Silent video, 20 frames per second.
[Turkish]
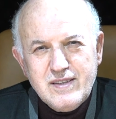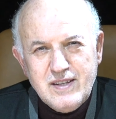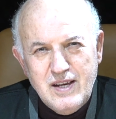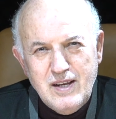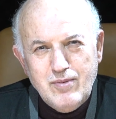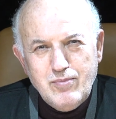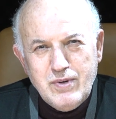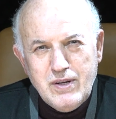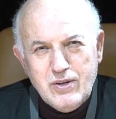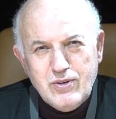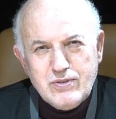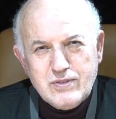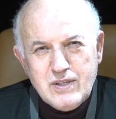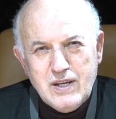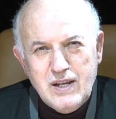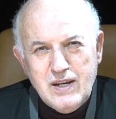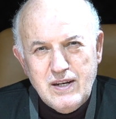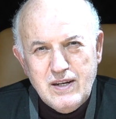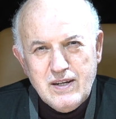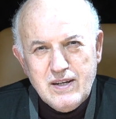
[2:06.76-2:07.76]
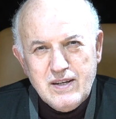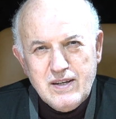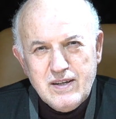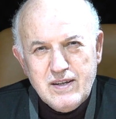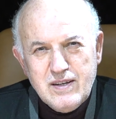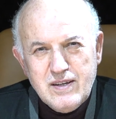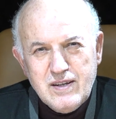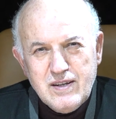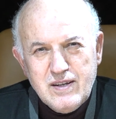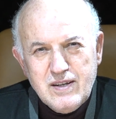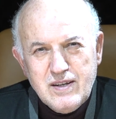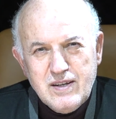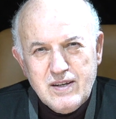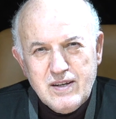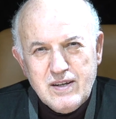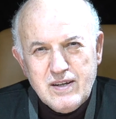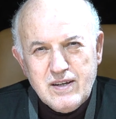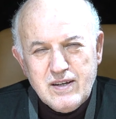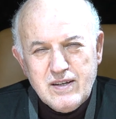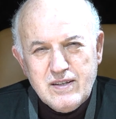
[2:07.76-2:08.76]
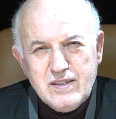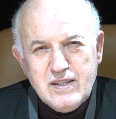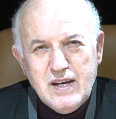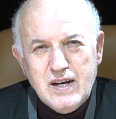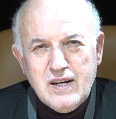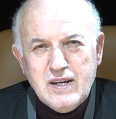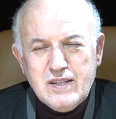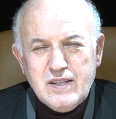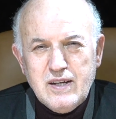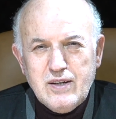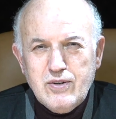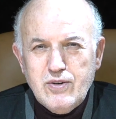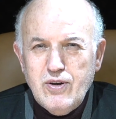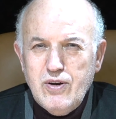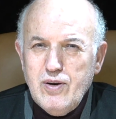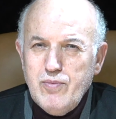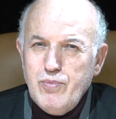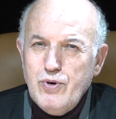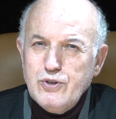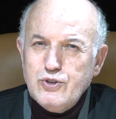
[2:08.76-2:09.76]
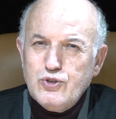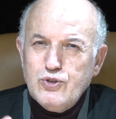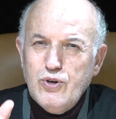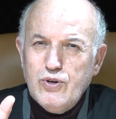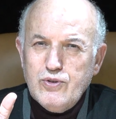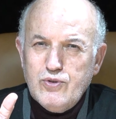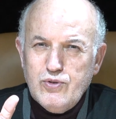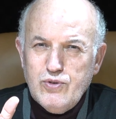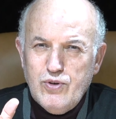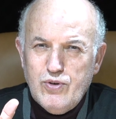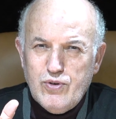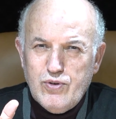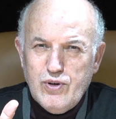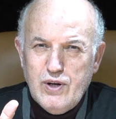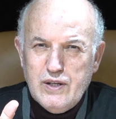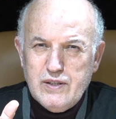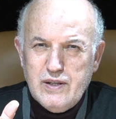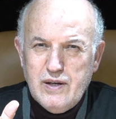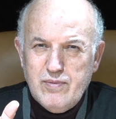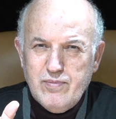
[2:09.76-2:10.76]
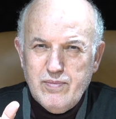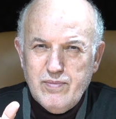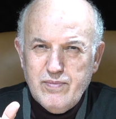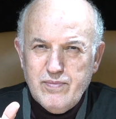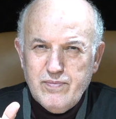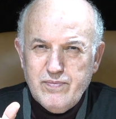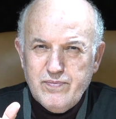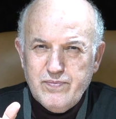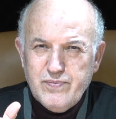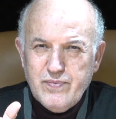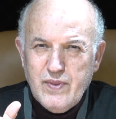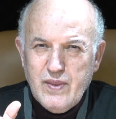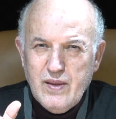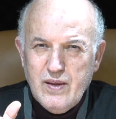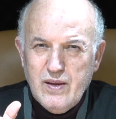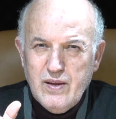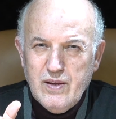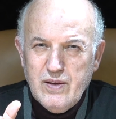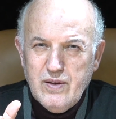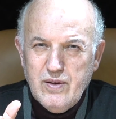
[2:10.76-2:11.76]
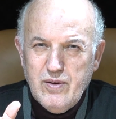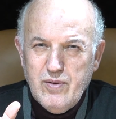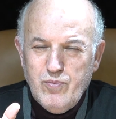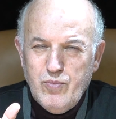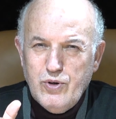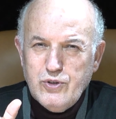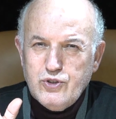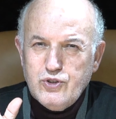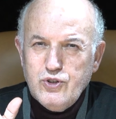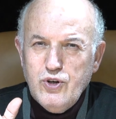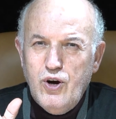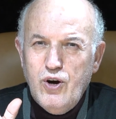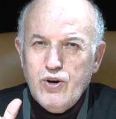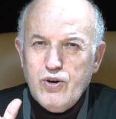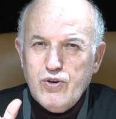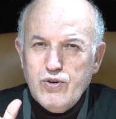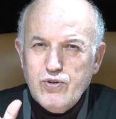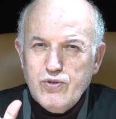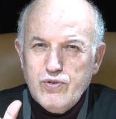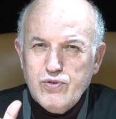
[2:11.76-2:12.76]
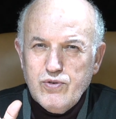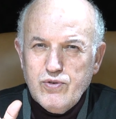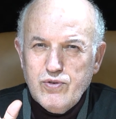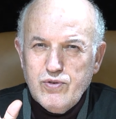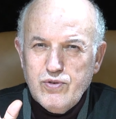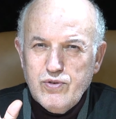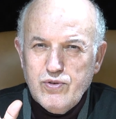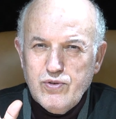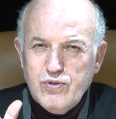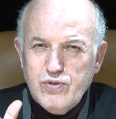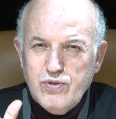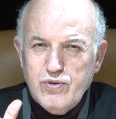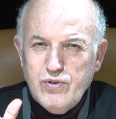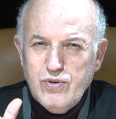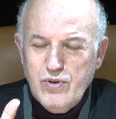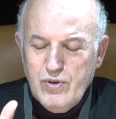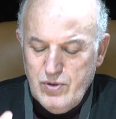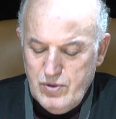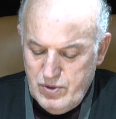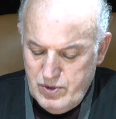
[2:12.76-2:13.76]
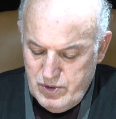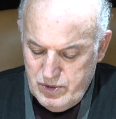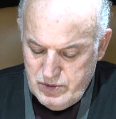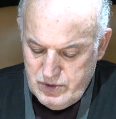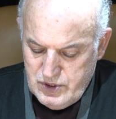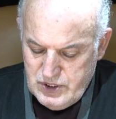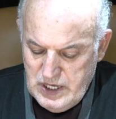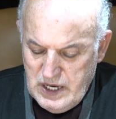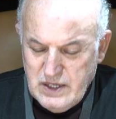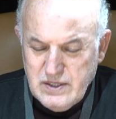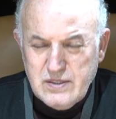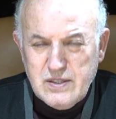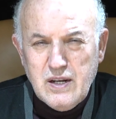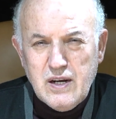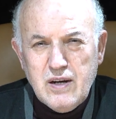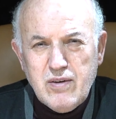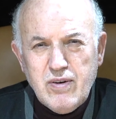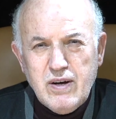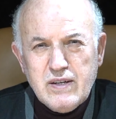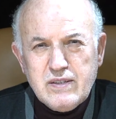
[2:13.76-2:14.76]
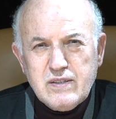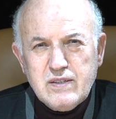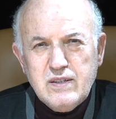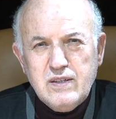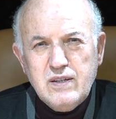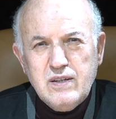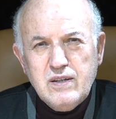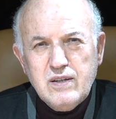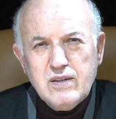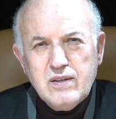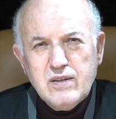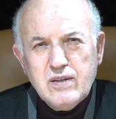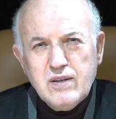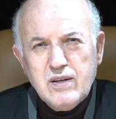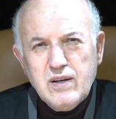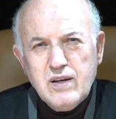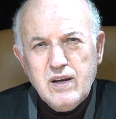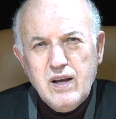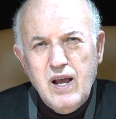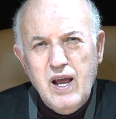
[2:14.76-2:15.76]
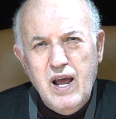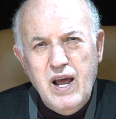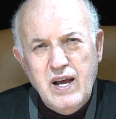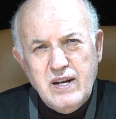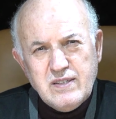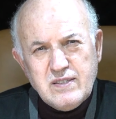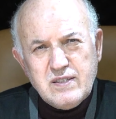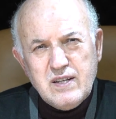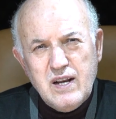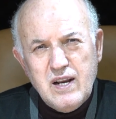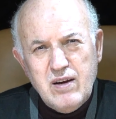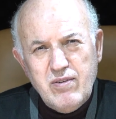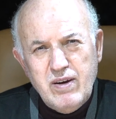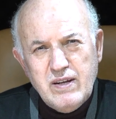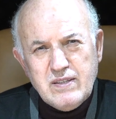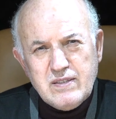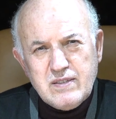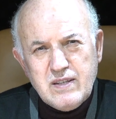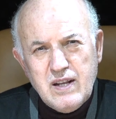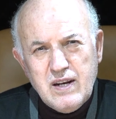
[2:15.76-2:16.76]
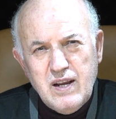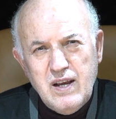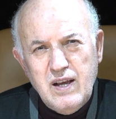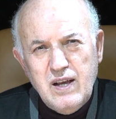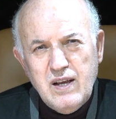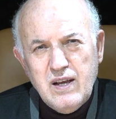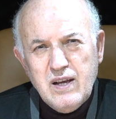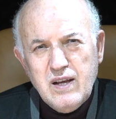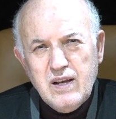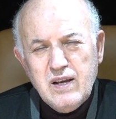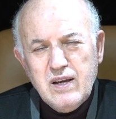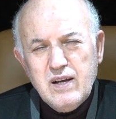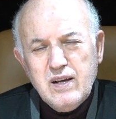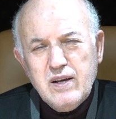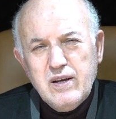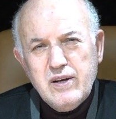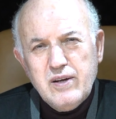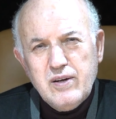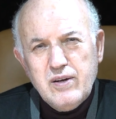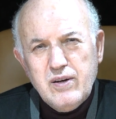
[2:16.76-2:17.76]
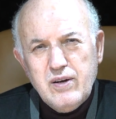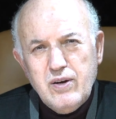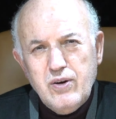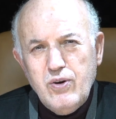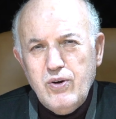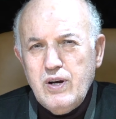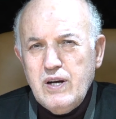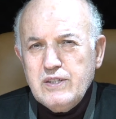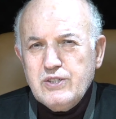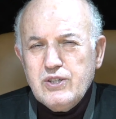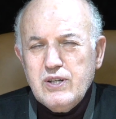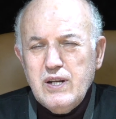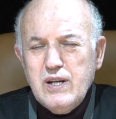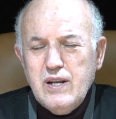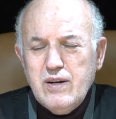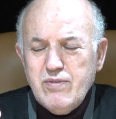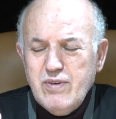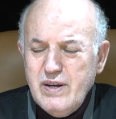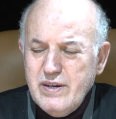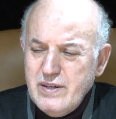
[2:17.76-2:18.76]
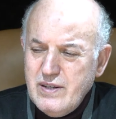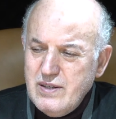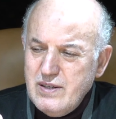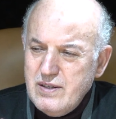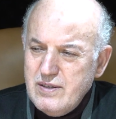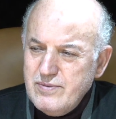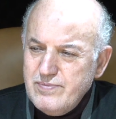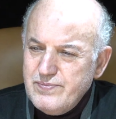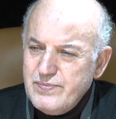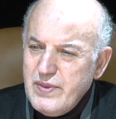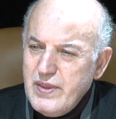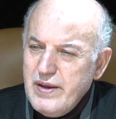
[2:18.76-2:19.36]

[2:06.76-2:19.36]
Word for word: Değil mi ne güzel? Ne kadar öyle boş yok diyor adam. Boş yok. Çek salavatı, her salavat sana öyle şeyler var ki,